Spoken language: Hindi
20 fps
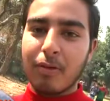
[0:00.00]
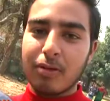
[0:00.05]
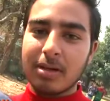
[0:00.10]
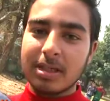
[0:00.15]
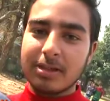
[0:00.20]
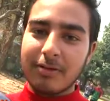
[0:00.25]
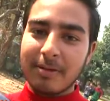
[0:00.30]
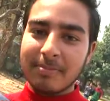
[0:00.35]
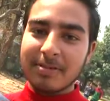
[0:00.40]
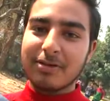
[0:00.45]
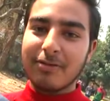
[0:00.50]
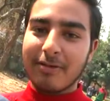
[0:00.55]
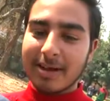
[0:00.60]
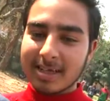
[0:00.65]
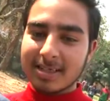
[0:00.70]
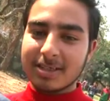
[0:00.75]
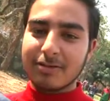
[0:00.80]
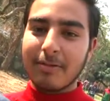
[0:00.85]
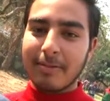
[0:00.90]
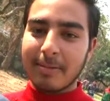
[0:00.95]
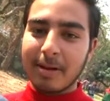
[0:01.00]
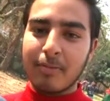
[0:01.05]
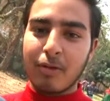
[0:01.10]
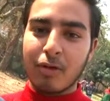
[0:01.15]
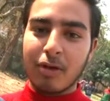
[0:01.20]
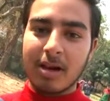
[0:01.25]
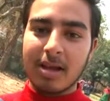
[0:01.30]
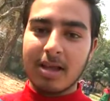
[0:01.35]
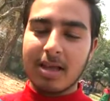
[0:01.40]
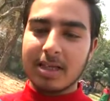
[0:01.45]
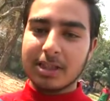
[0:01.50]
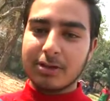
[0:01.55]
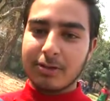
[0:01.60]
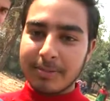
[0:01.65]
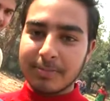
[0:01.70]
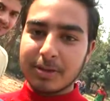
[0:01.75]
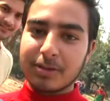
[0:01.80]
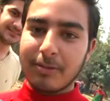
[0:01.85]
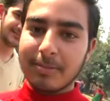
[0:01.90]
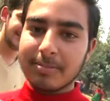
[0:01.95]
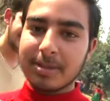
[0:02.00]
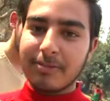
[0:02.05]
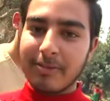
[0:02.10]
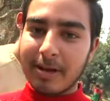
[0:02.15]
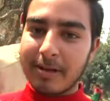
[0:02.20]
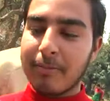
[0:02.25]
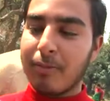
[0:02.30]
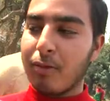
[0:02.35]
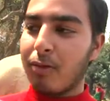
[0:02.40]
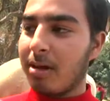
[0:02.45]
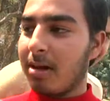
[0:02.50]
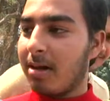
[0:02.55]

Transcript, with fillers: पूल स्विम स्विंग स्विमिंग पूल स्विम स्विम स्विमिंग पूल